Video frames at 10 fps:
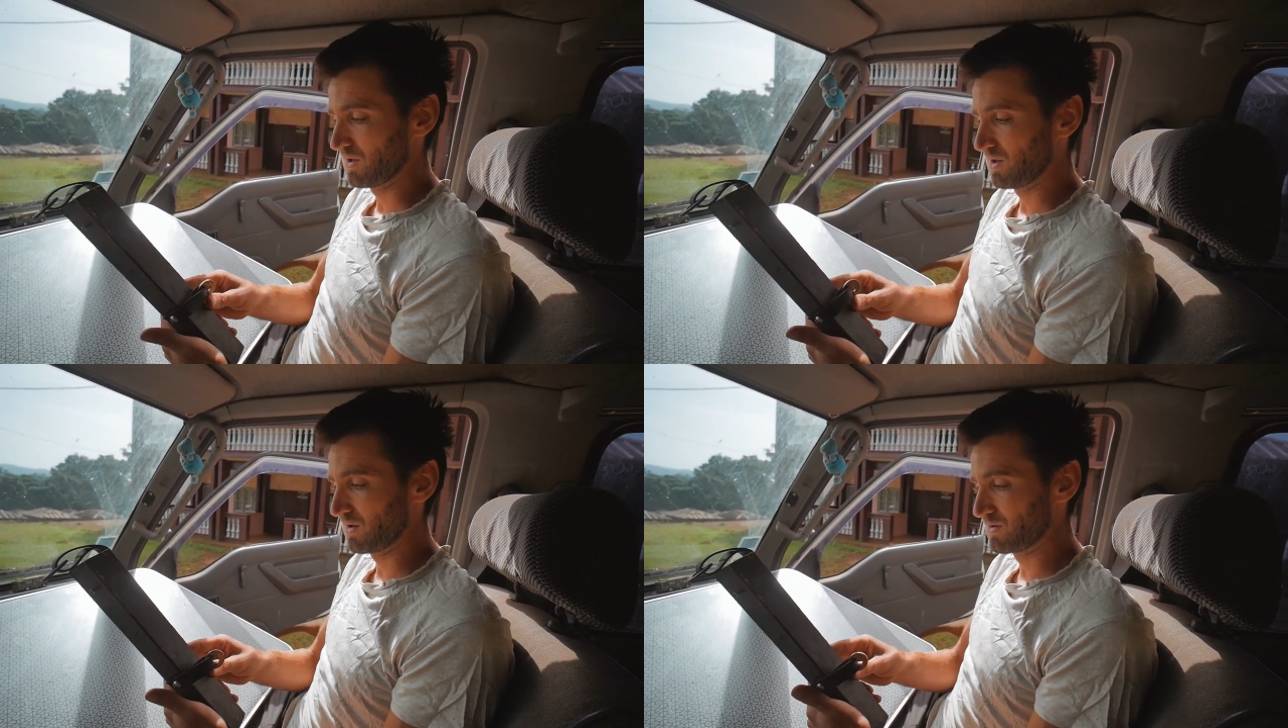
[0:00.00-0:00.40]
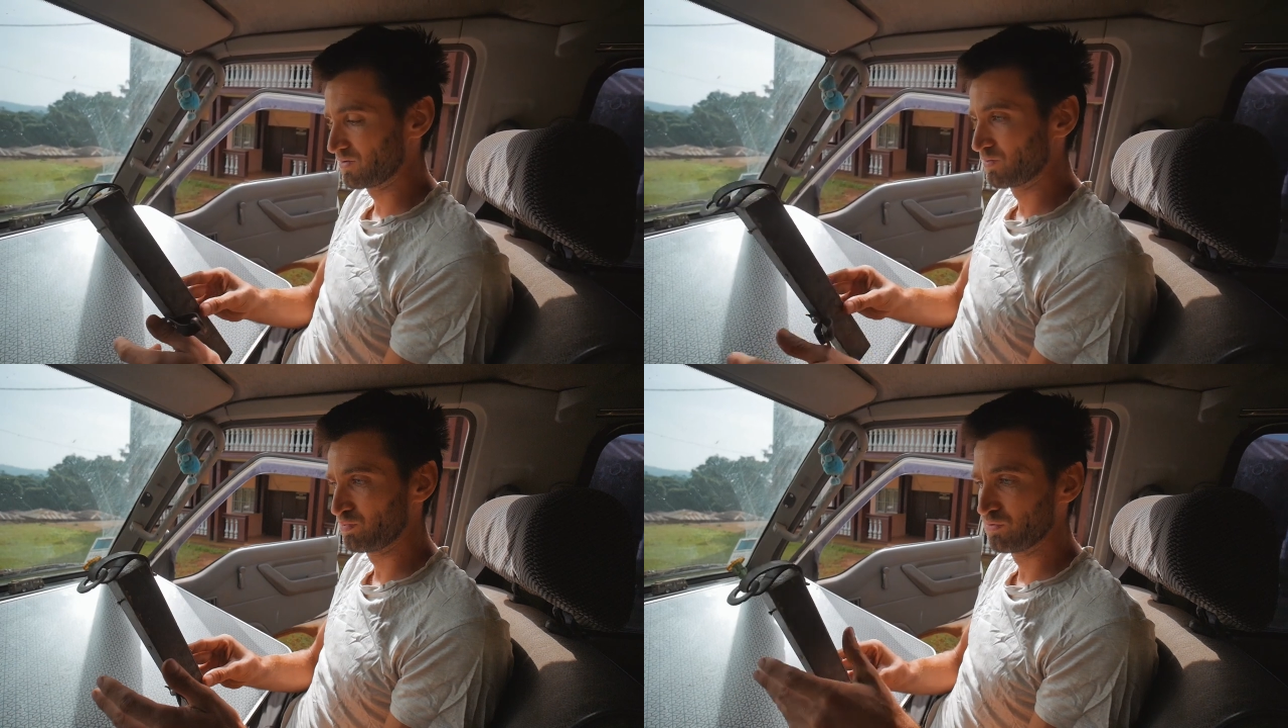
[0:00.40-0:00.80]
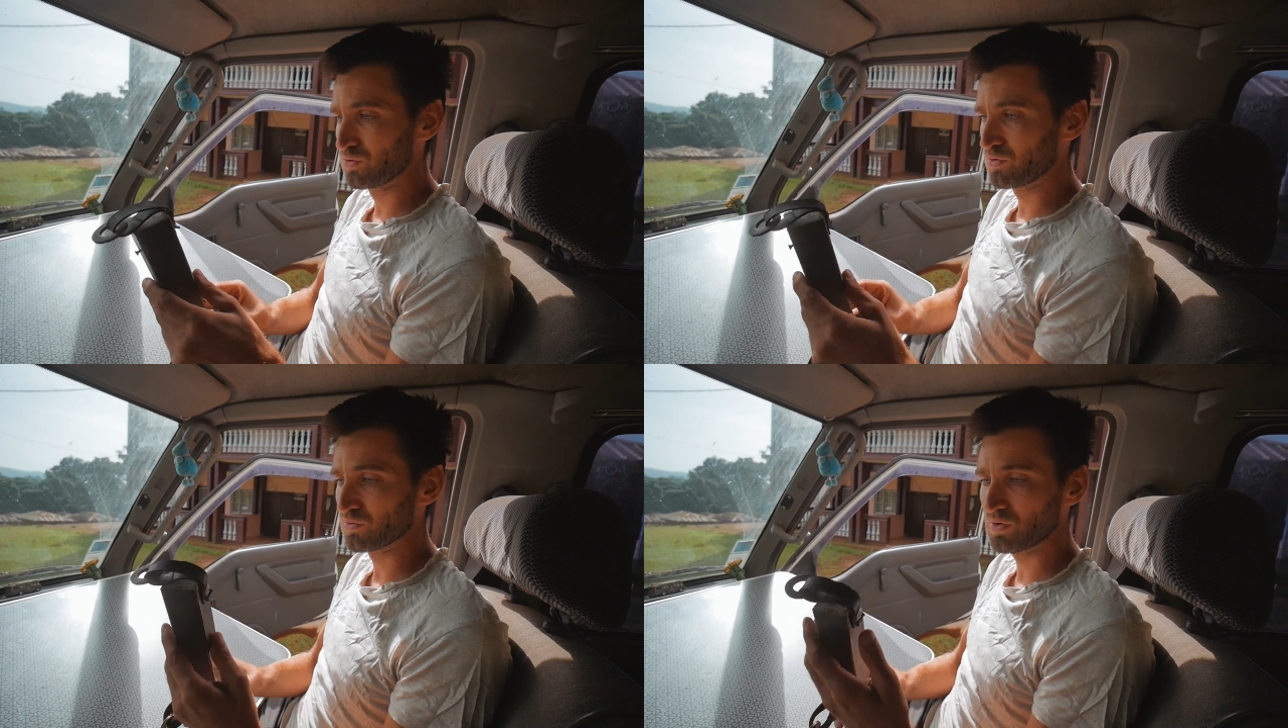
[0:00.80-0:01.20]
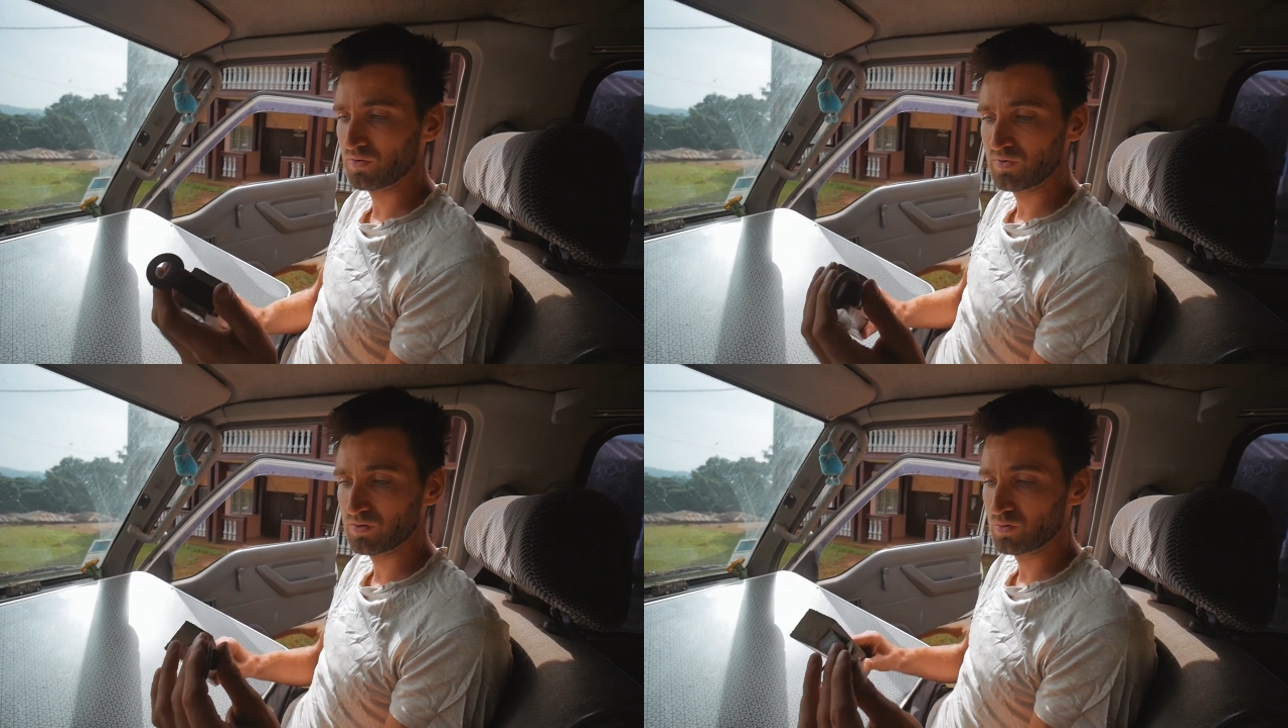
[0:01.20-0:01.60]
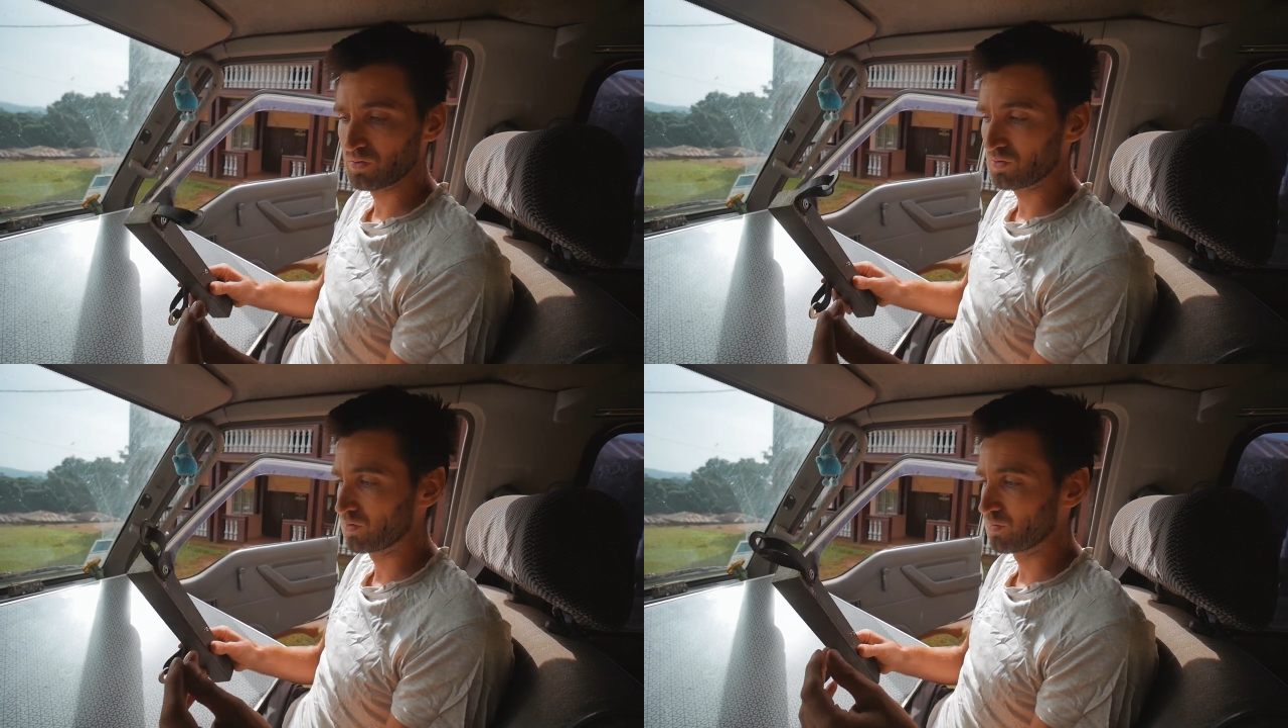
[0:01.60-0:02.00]
Et je suis plutôt content en fait
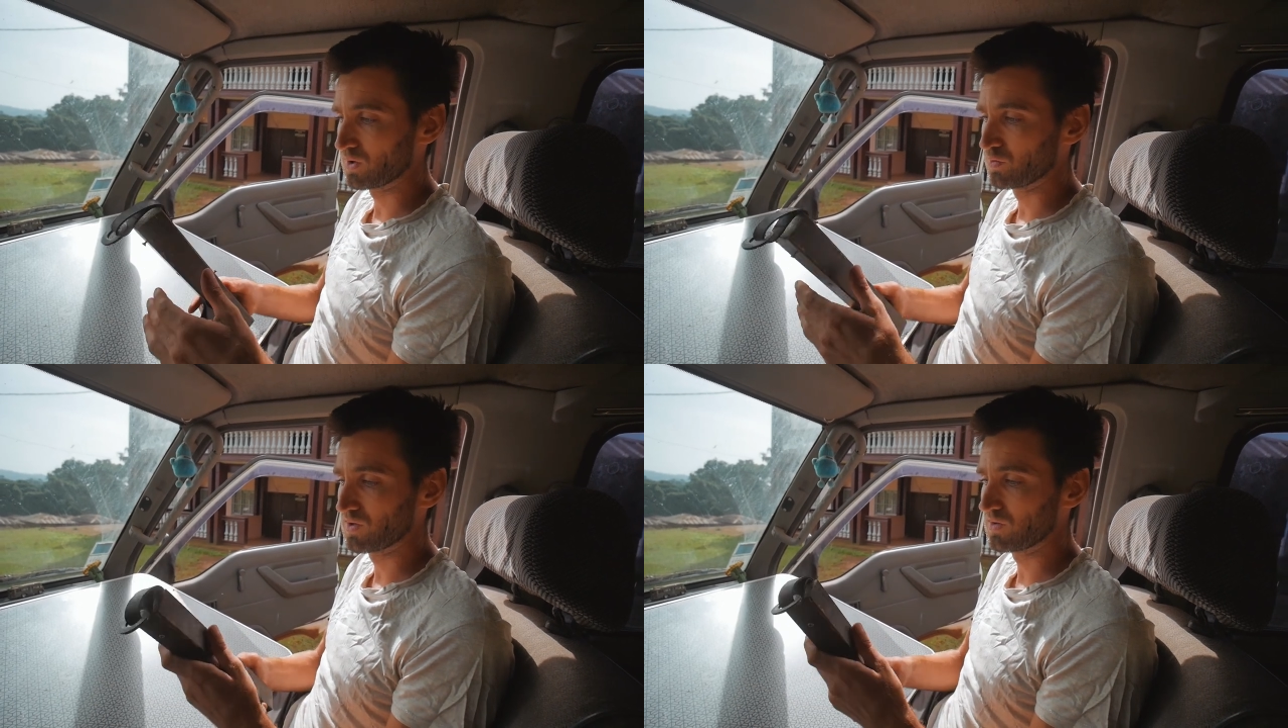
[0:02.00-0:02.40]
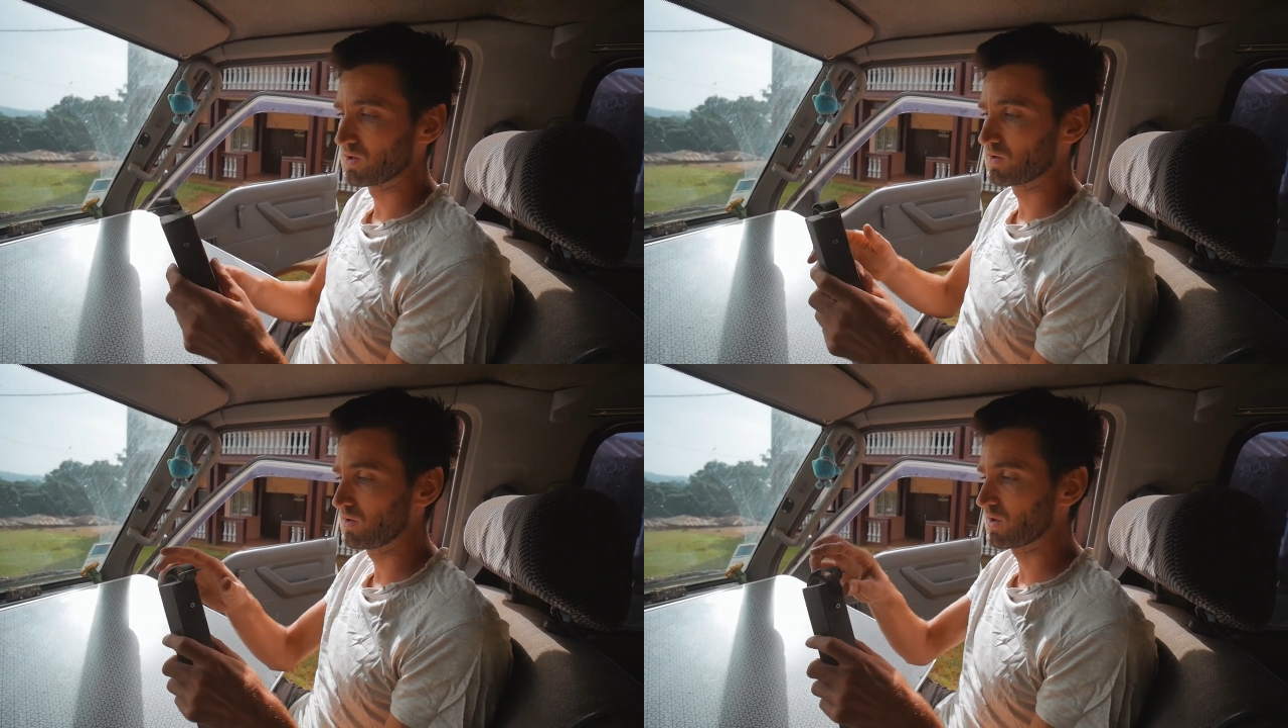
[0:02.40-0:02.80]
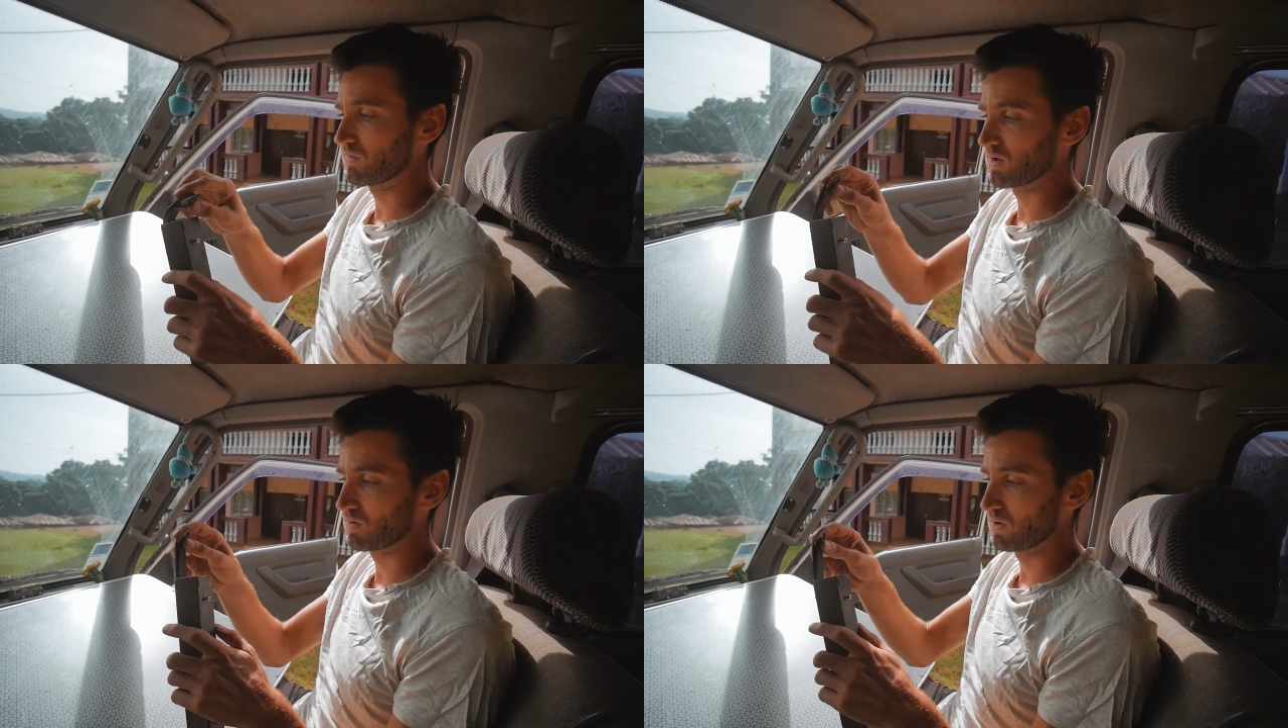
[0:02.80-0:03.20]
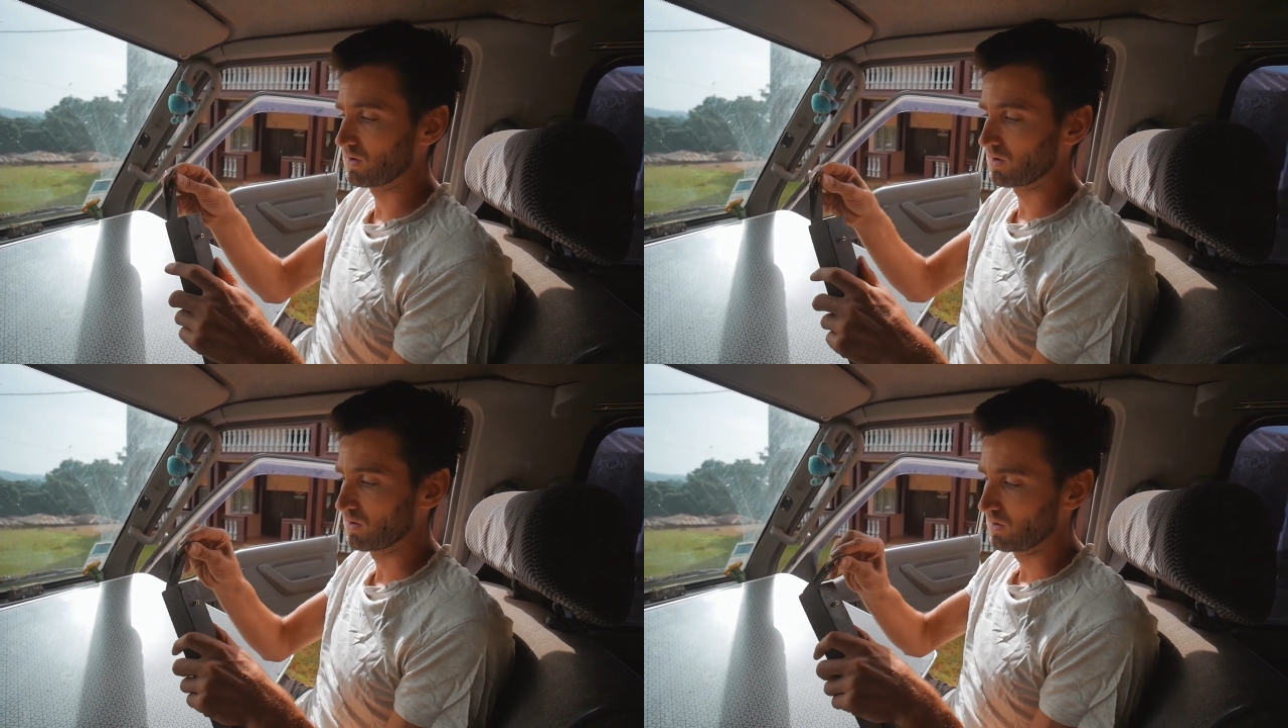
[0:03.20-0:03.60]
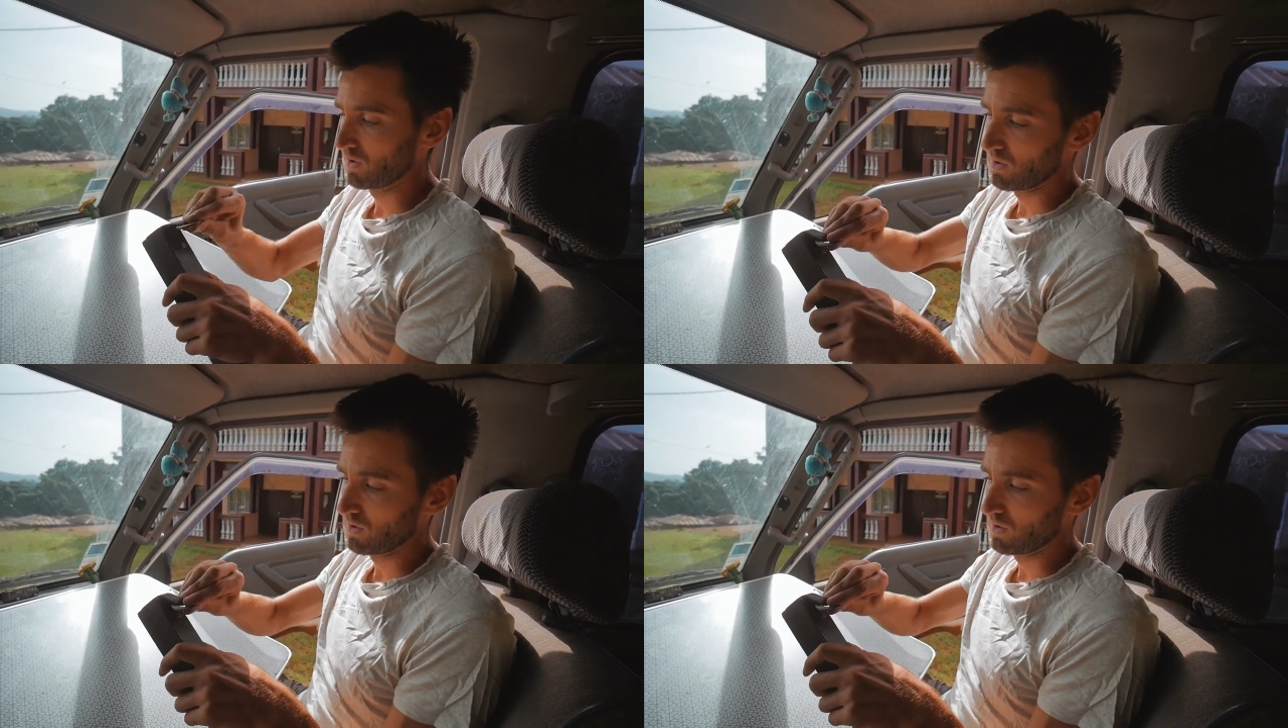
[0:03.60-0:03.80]
de, bah, de cette technique avec les